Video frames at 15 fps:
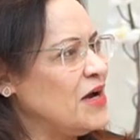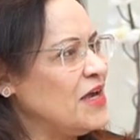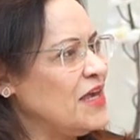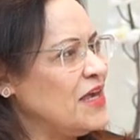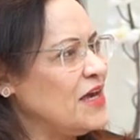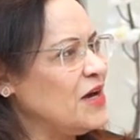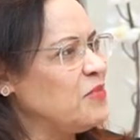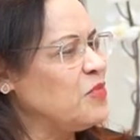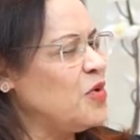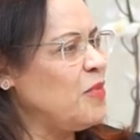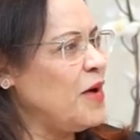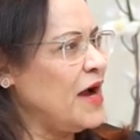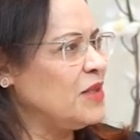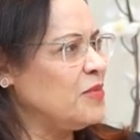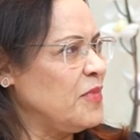إيه،
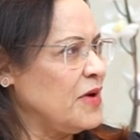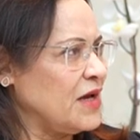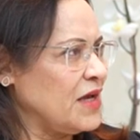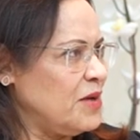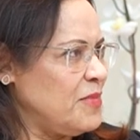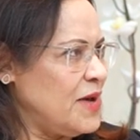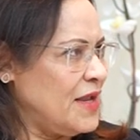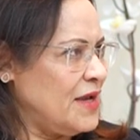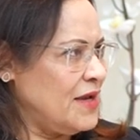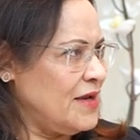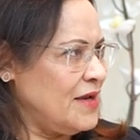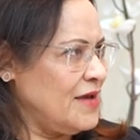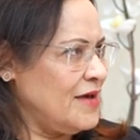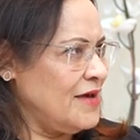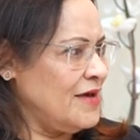مبعد من
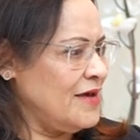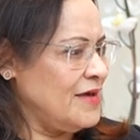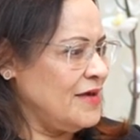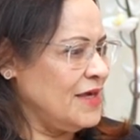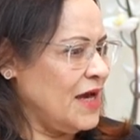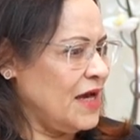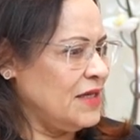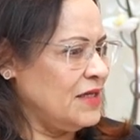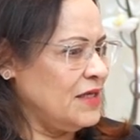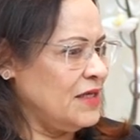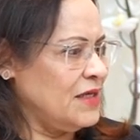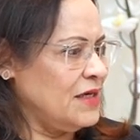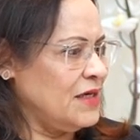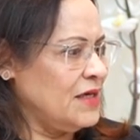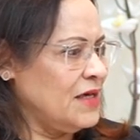قبل
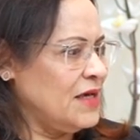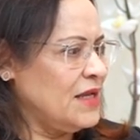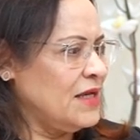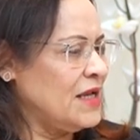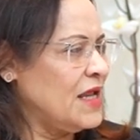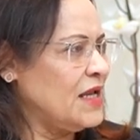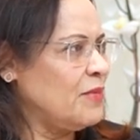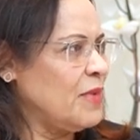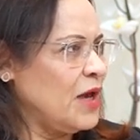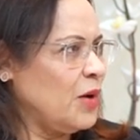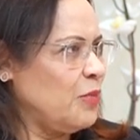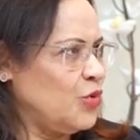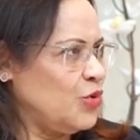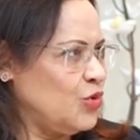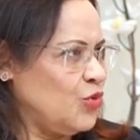يعني لان ما
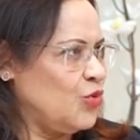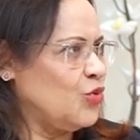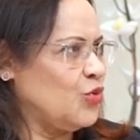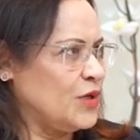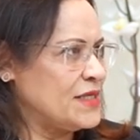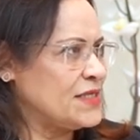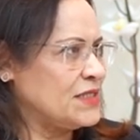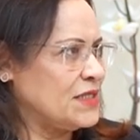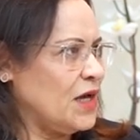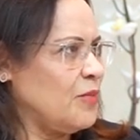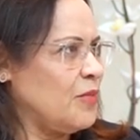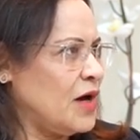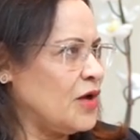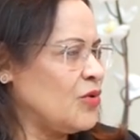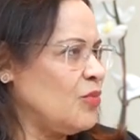يحبون يقولون
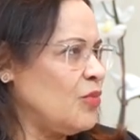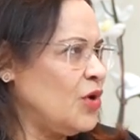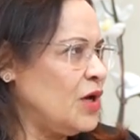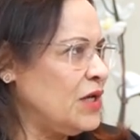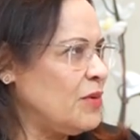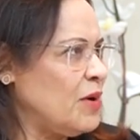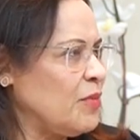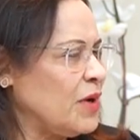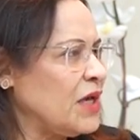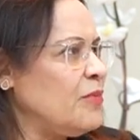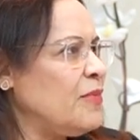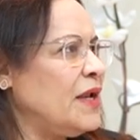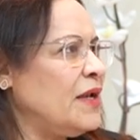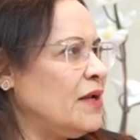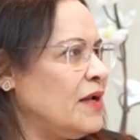استعمار وانما من
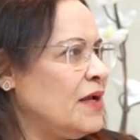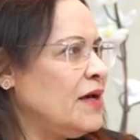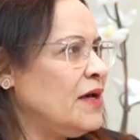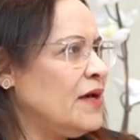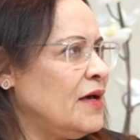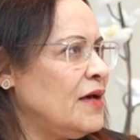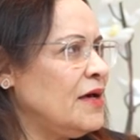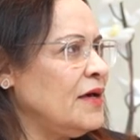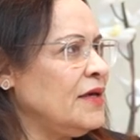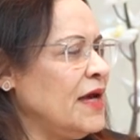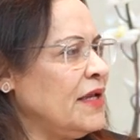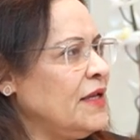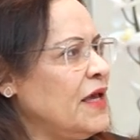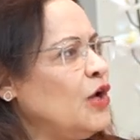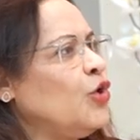قبل
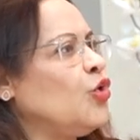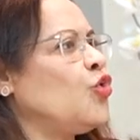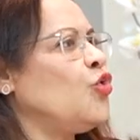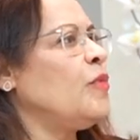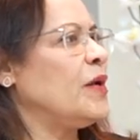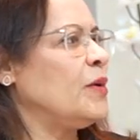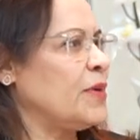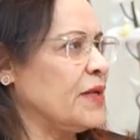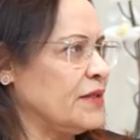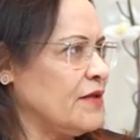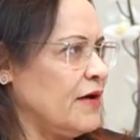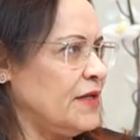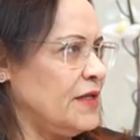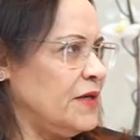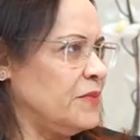يعني الحكومه
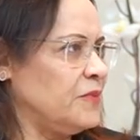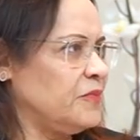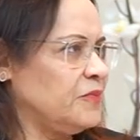البريطانيه